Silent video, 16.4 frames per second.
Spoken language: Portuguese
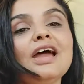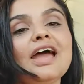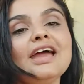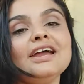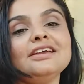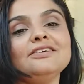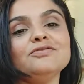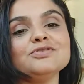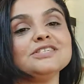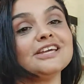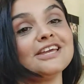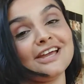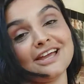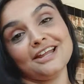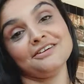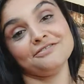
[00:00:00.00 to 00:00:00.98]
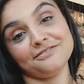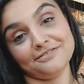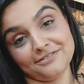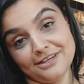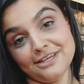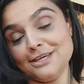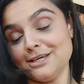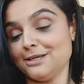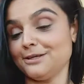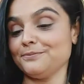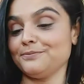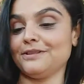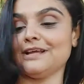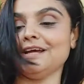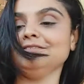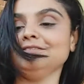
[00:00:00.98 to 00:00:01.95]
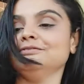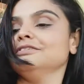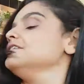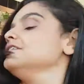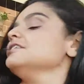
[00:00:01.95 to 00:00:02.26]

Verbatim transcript: é que você quer que ela fique, né?